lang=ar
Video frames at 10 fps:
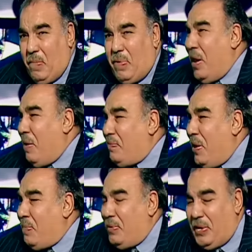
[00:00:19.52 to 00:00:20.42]
بيلعب في
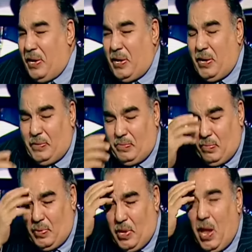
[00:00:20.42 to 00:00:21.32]
لعبه ال
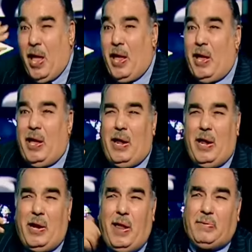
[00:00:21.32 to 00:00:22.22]

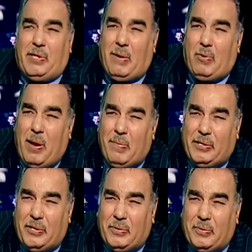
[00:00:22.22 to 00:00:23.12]
لعبه ايه يا ابو
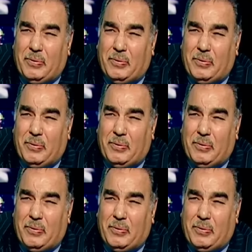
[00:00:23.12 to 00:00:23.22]
الكباتن؟